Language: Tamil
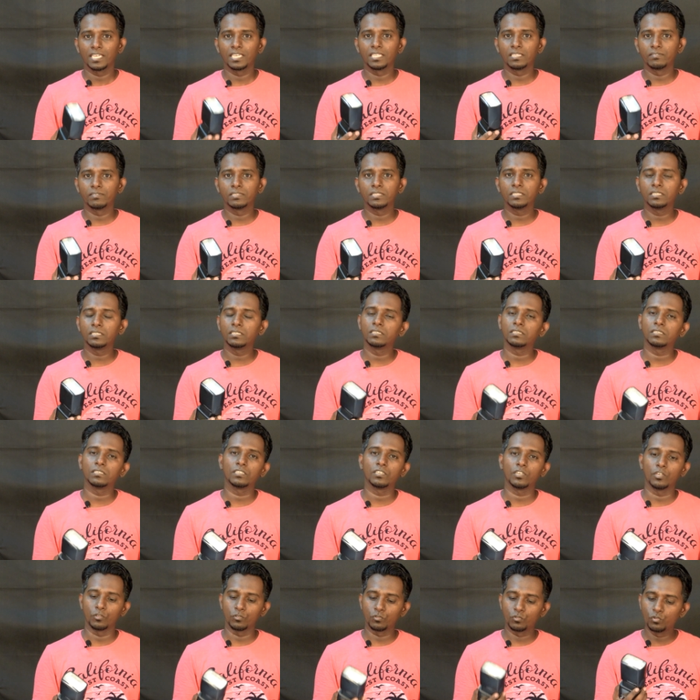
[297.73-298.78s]
இது வந்து
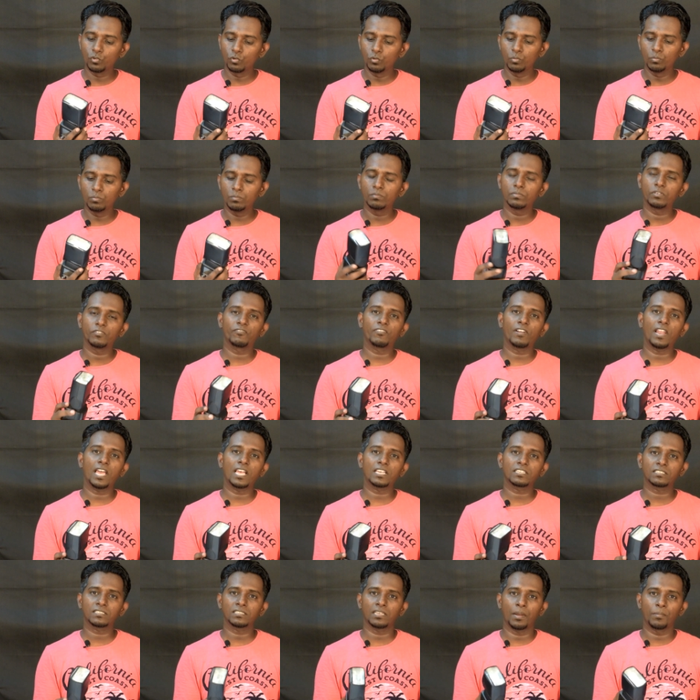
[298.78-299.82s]
ஜூம்
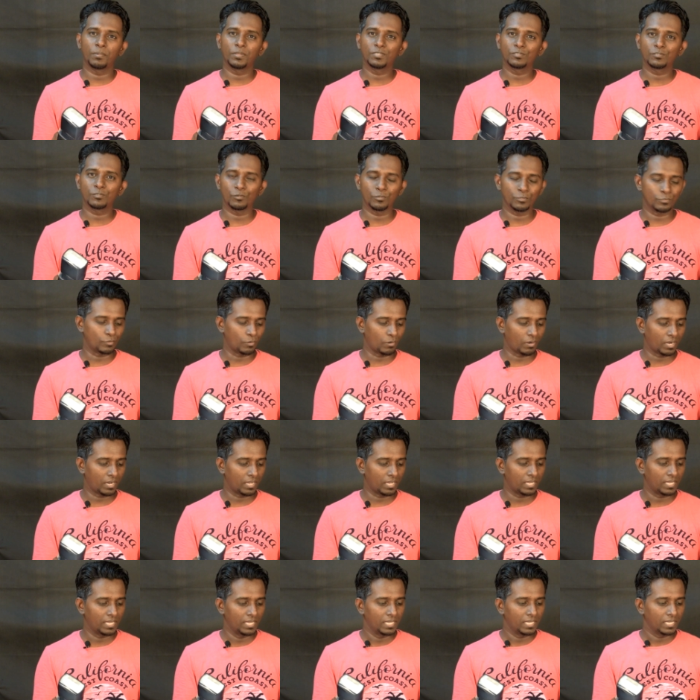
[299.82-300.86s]
ஃப்ளாஷ் அப்படின்னு சொல்லிட்டு
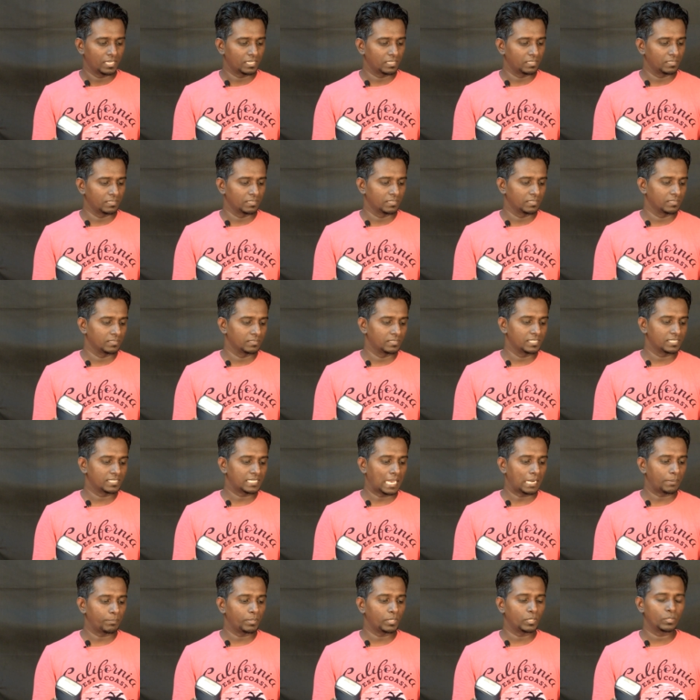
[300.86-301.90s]
சொல்கிறாங்க இது திஸ்
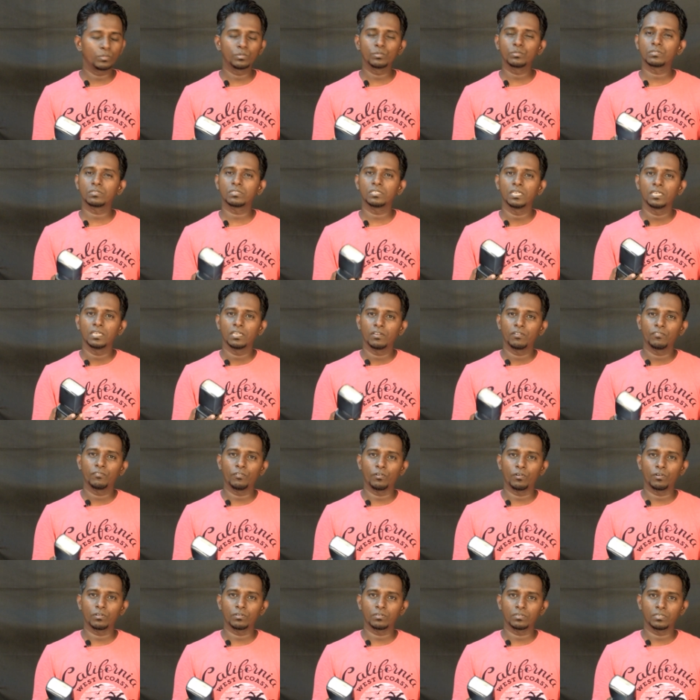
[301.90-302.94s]
கேன் பி யூஸ்ட்
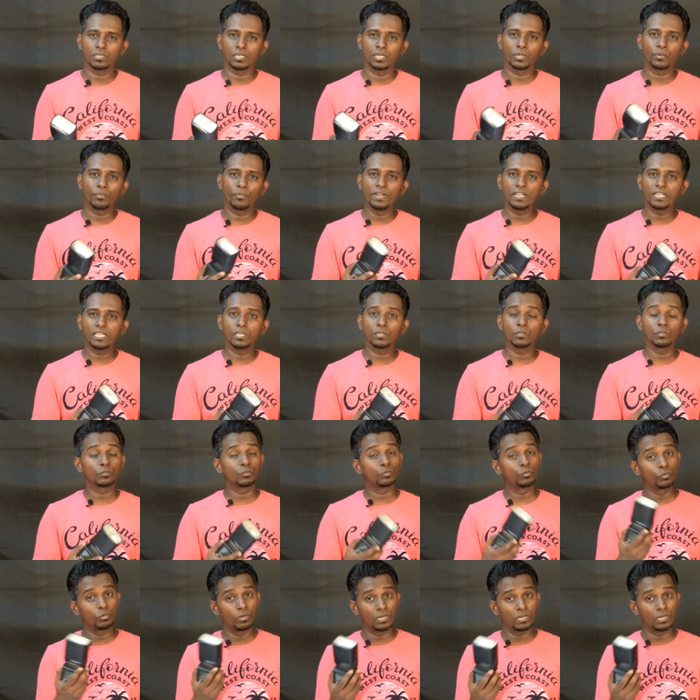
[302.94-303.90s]
ஃபார் டுவெண்ட்டி டு டூ